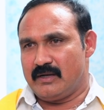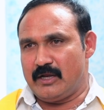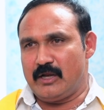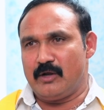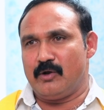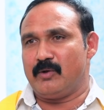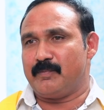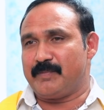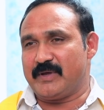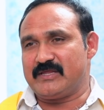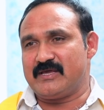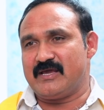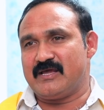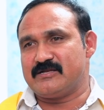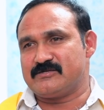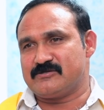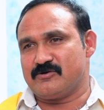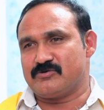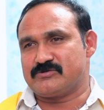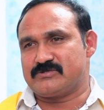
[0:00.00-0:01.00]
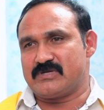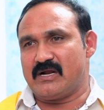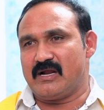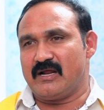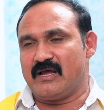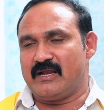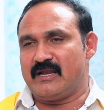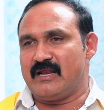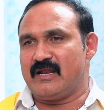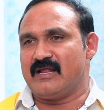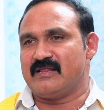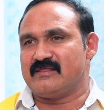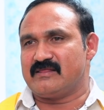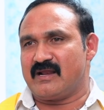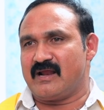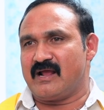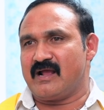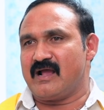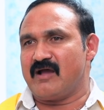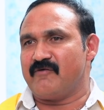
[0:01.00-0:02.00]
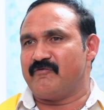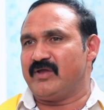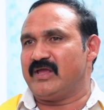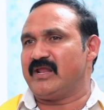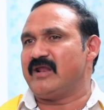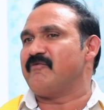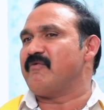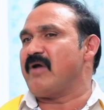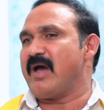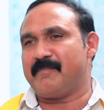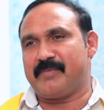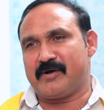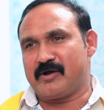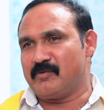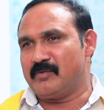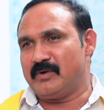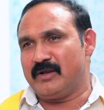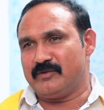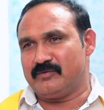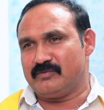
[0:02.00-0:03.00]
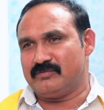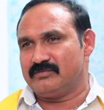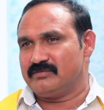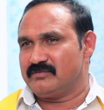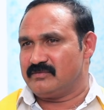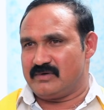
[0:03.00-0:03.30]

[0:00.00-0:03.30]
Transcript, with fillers: నేను పదిహేను సంవత్సరాలుగా నిరంతరంగా వేరే వ్యాపకం లేదు